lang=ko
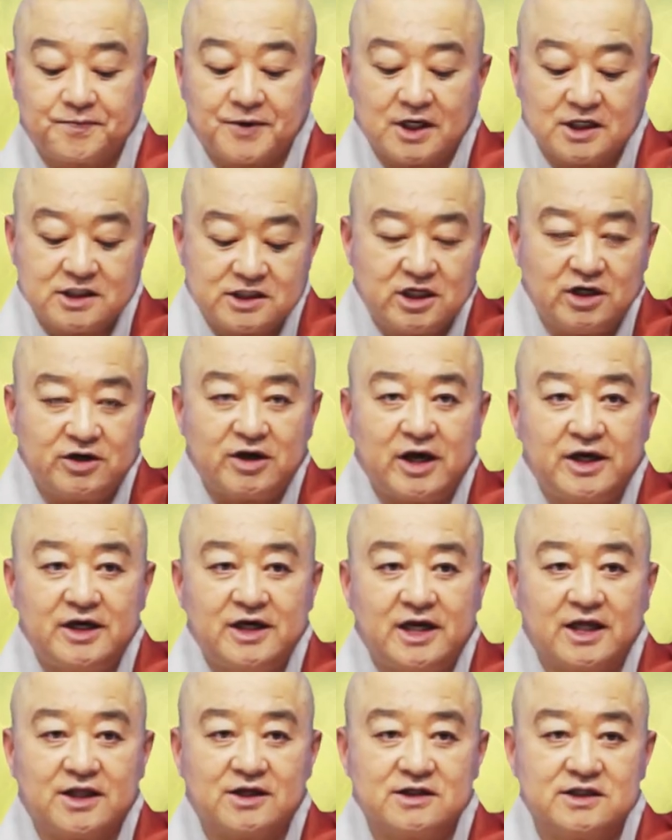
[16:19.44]

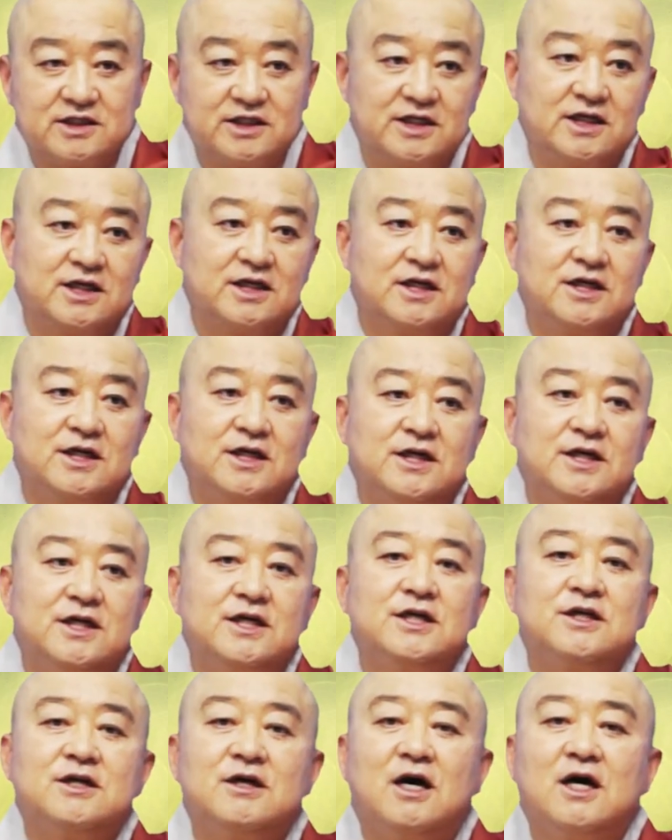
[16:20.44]
성행이라든지
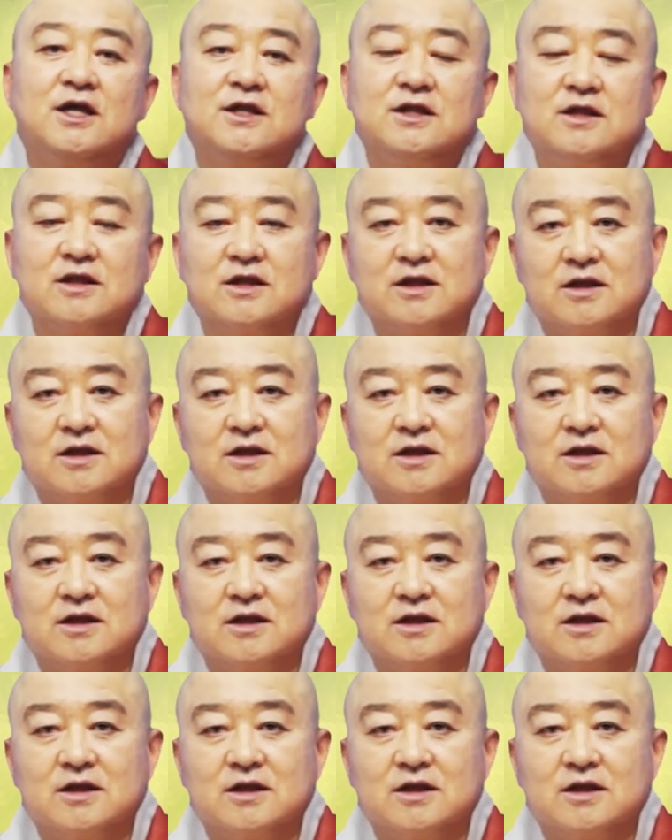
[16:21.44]
이러한